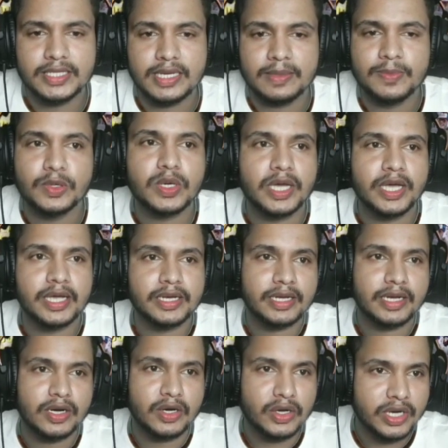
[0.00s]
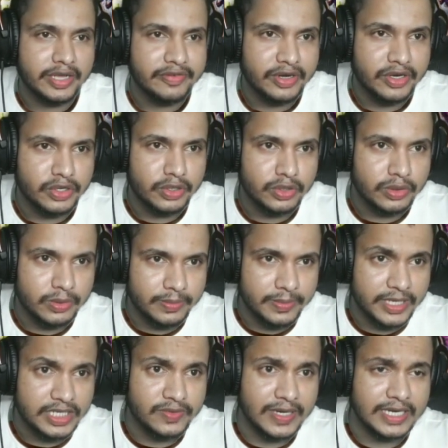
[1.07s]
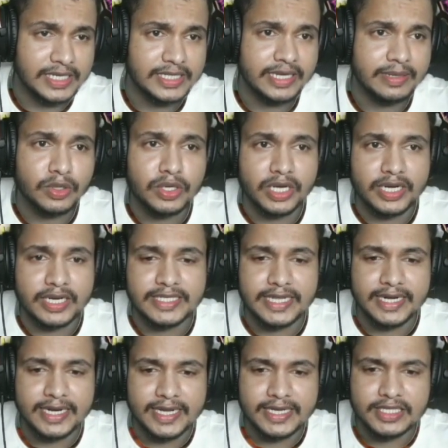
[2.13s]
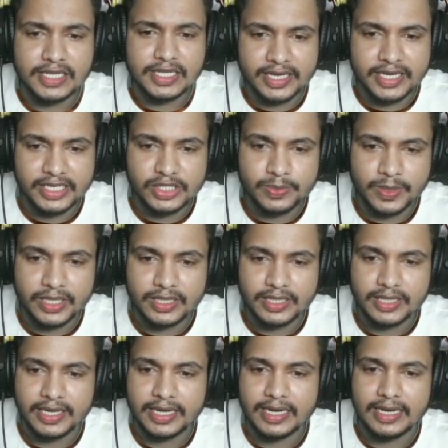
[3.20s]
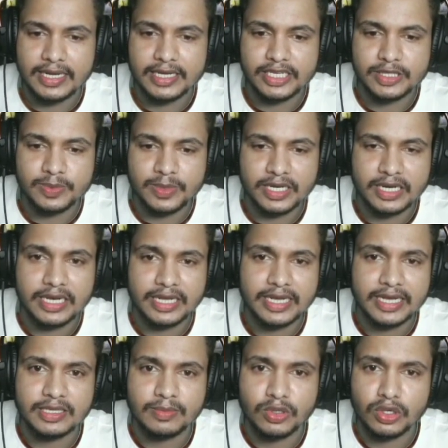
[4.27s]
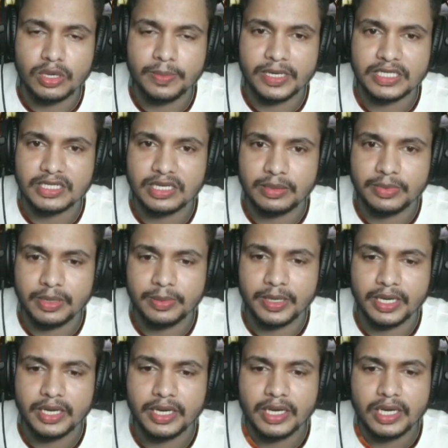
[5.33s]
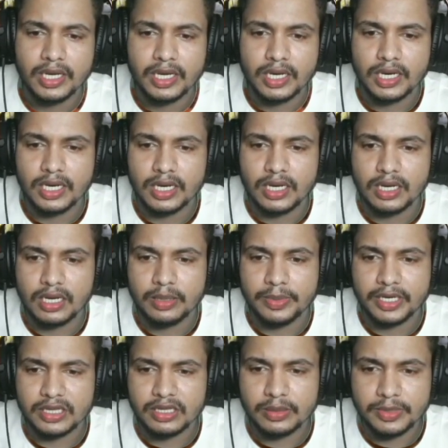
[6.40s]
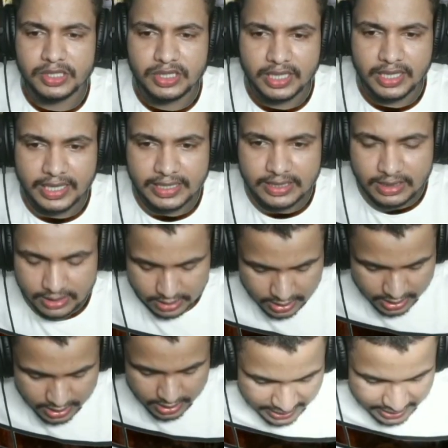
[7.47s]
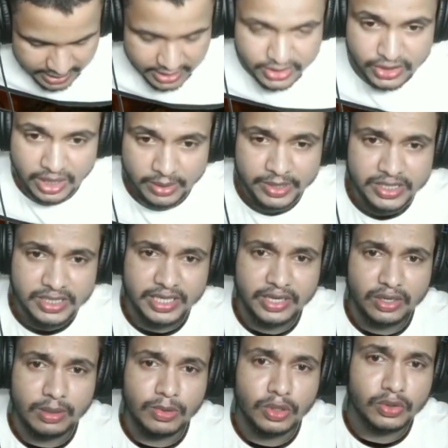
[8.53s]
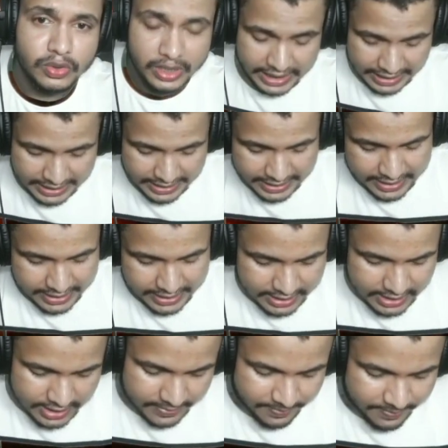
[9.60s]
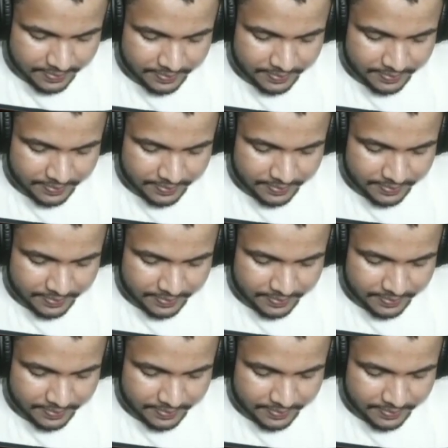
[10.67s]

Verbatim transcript: तो गाइज आप लोग का एक और नई वीडियो में स्वागत है हम लोग करने जा रहे हैं गाइज लकी स्पिन एंड लकी स्पिन के लिए गाइज हम लोग के पास अभी भी आ, अभी कितनी बीसी है गाइस साढ़े दस हज़ार बीसी है और हम लोग को निकालना है गाइस